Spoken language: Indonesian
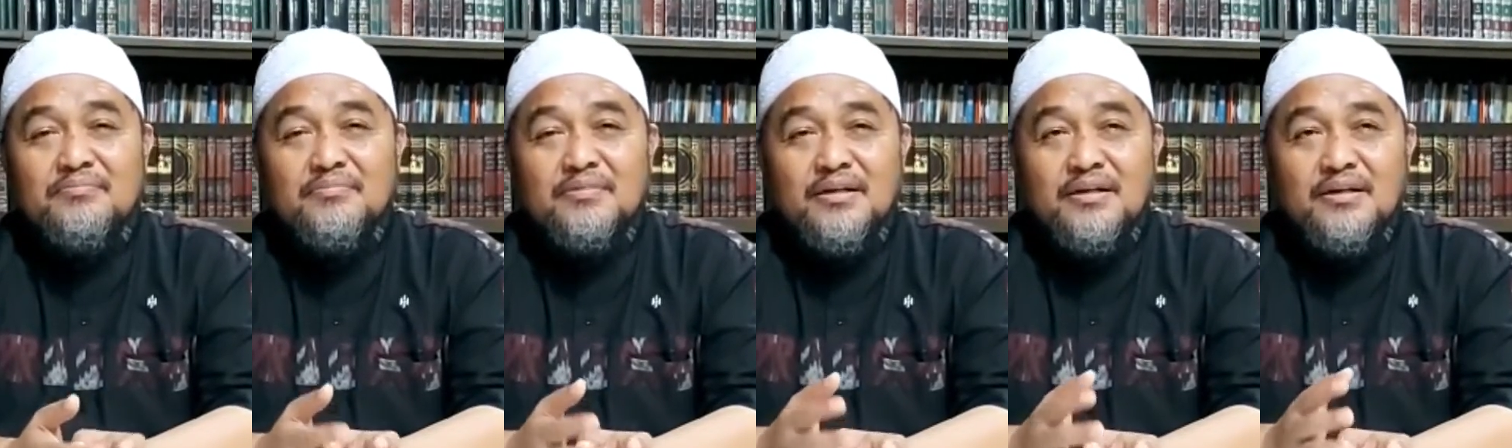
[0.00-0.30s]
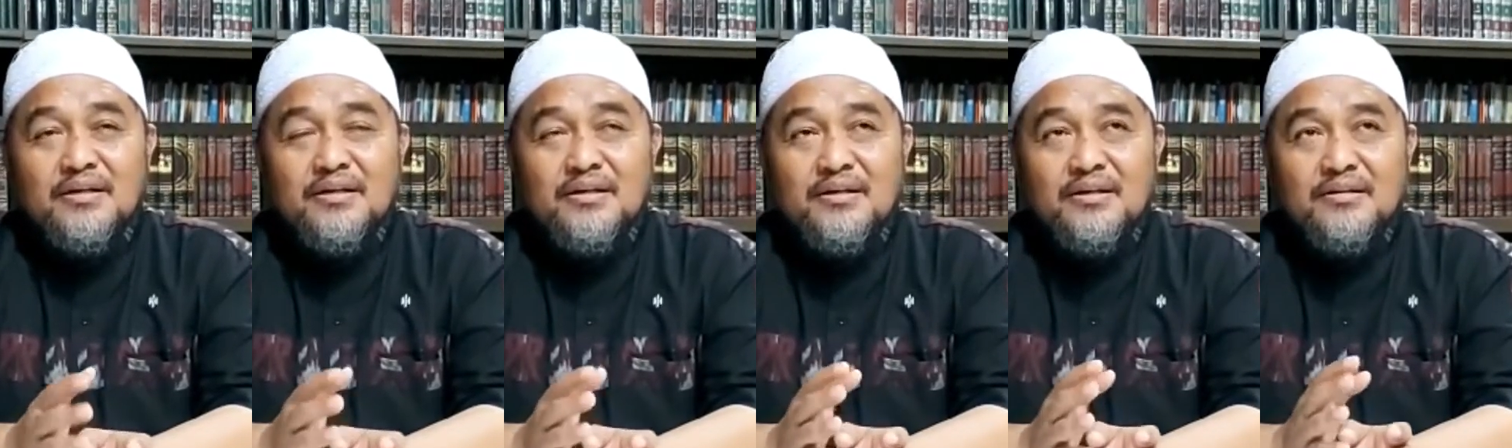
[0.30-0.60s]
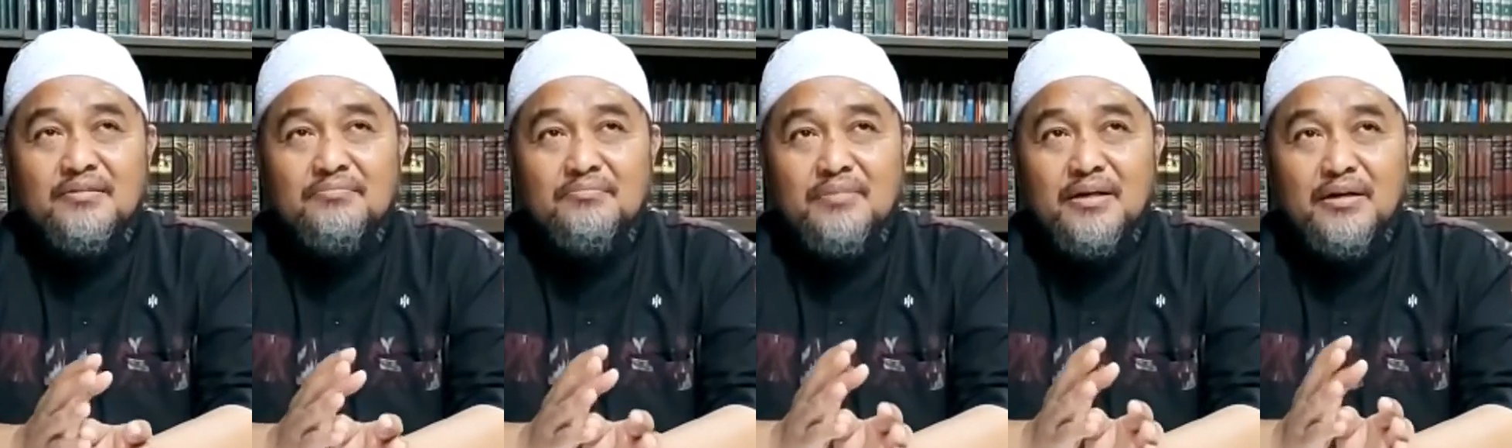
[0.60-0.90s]

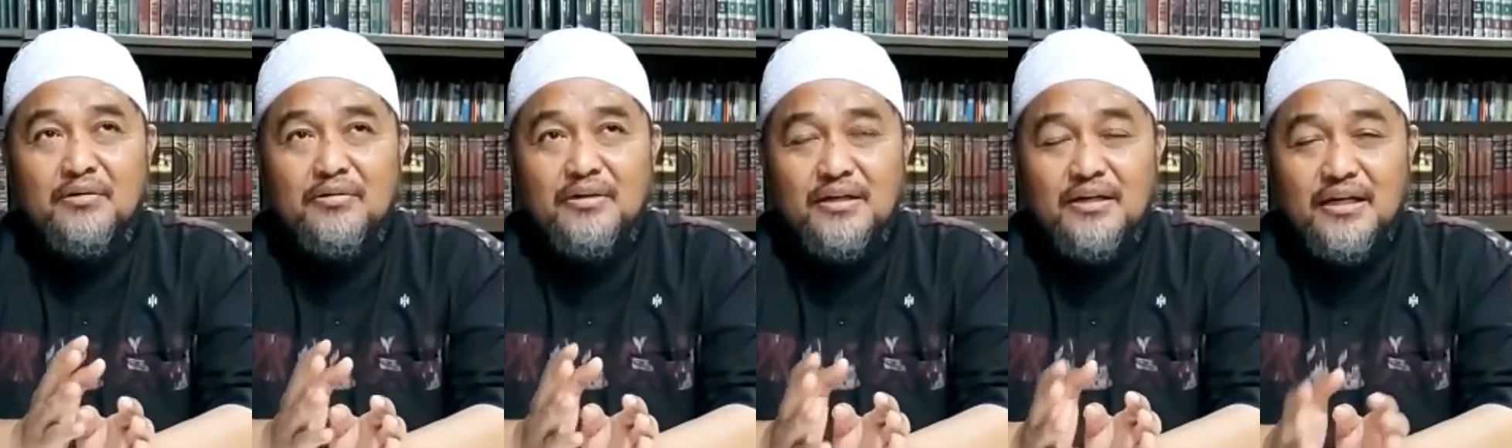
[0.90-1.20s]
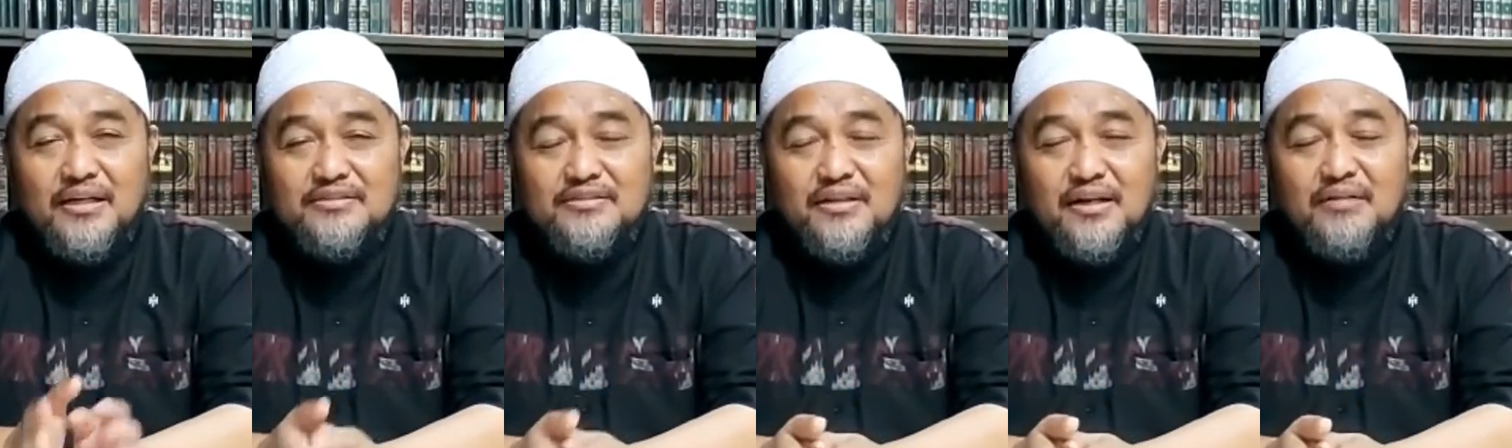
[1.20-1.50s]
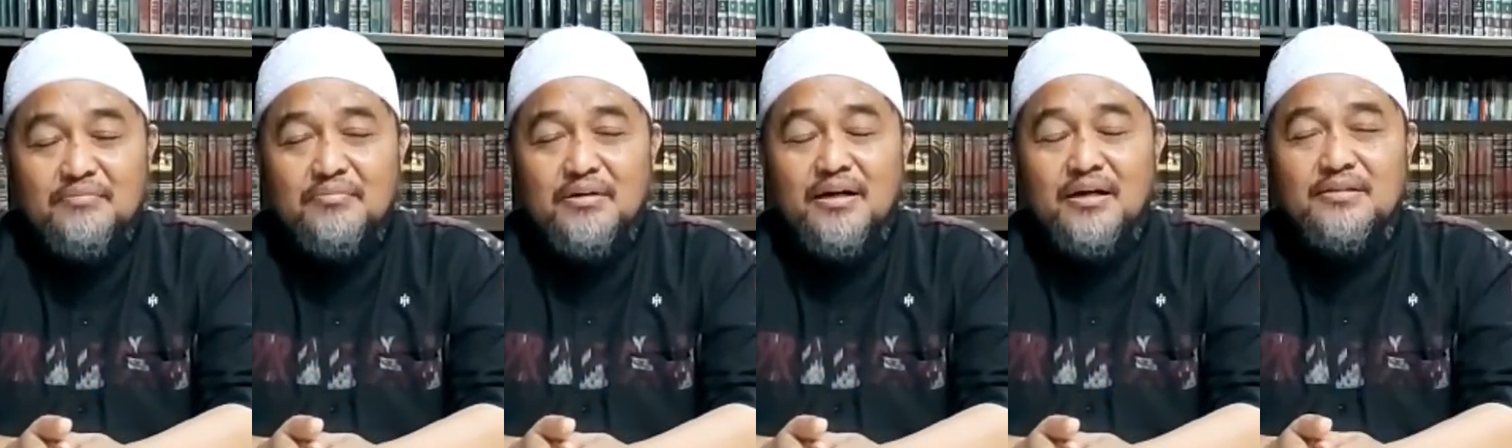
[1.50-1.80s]
uh, bangunan
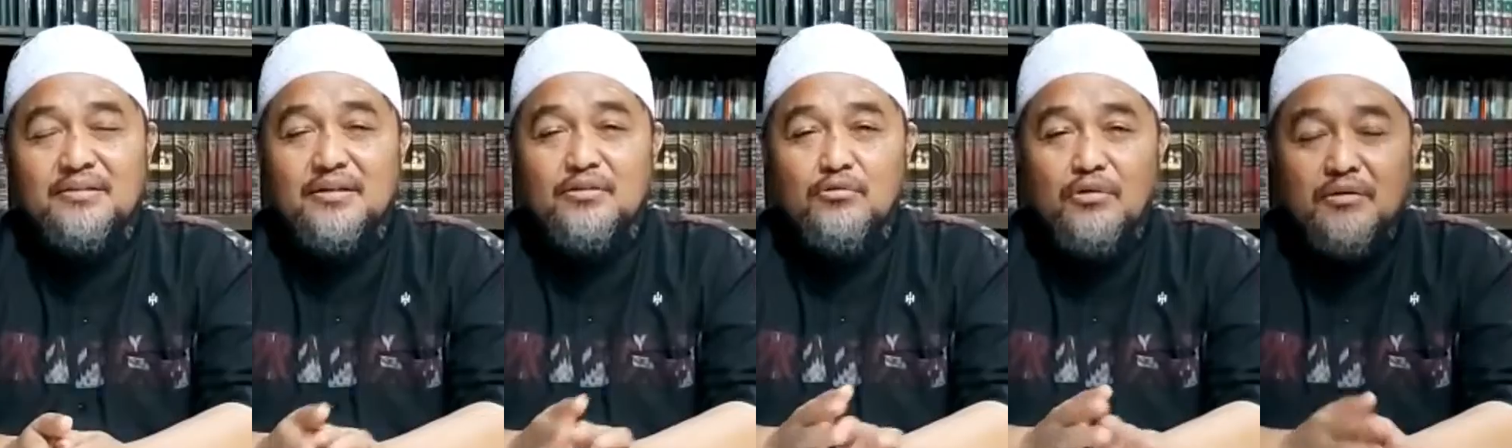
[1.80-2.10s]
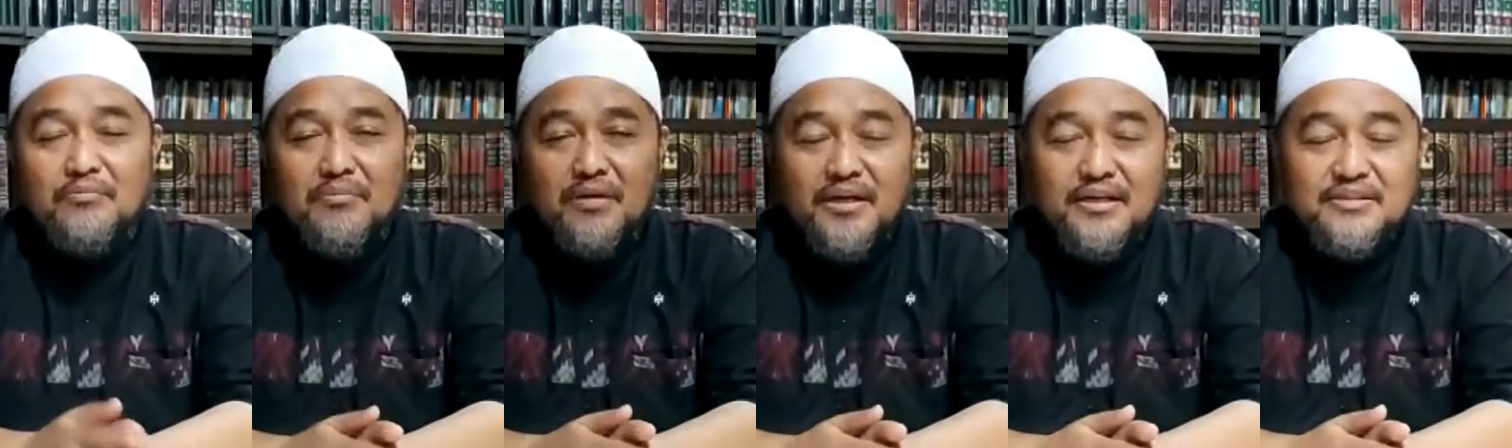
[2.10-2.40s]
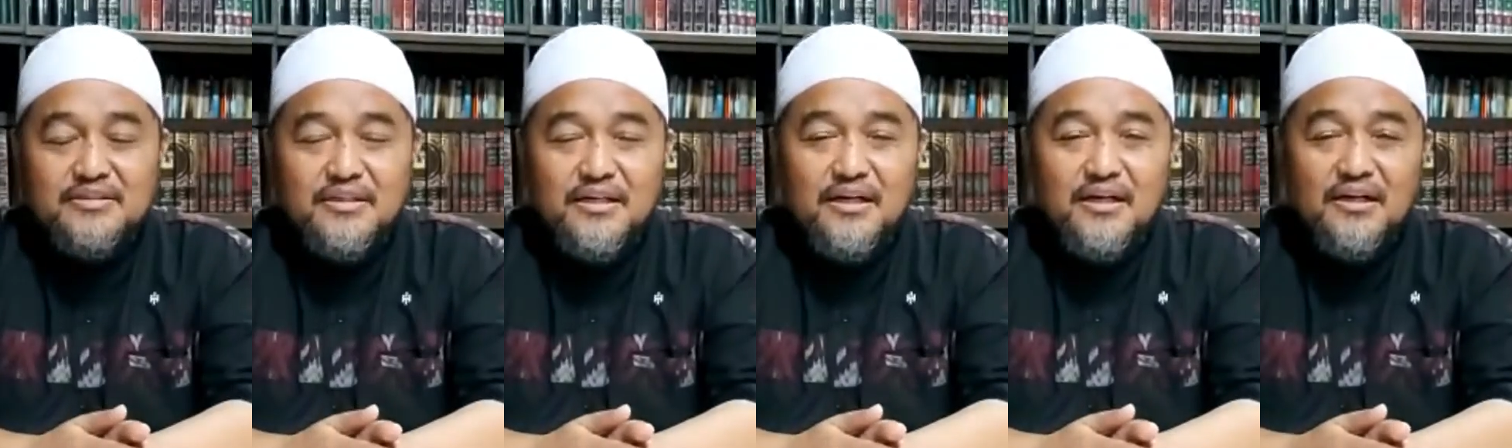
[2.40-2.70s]
asrama dan ruang
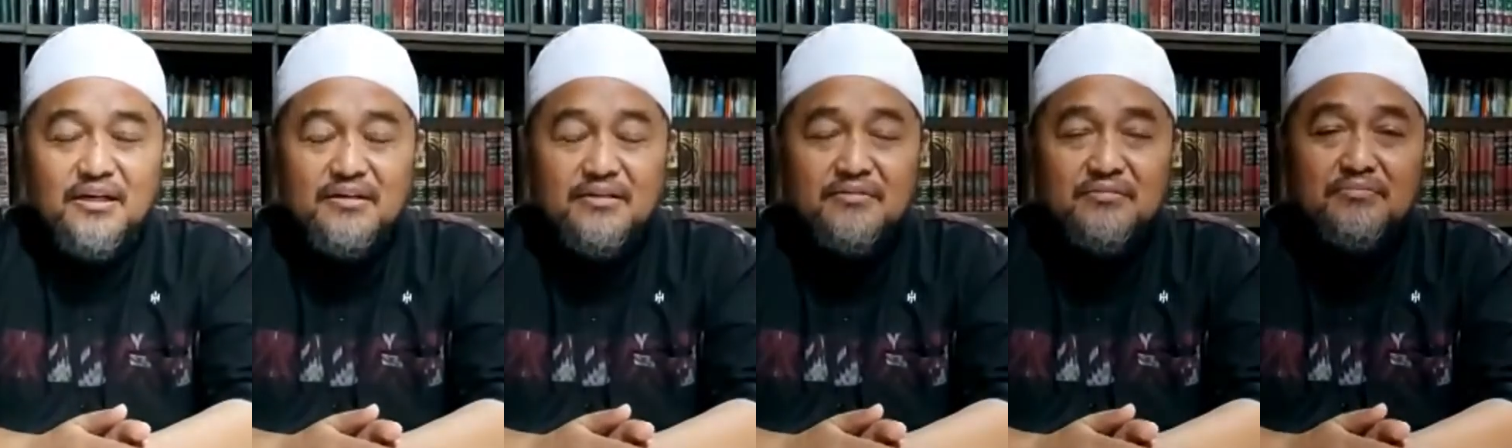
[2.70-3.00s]
belajar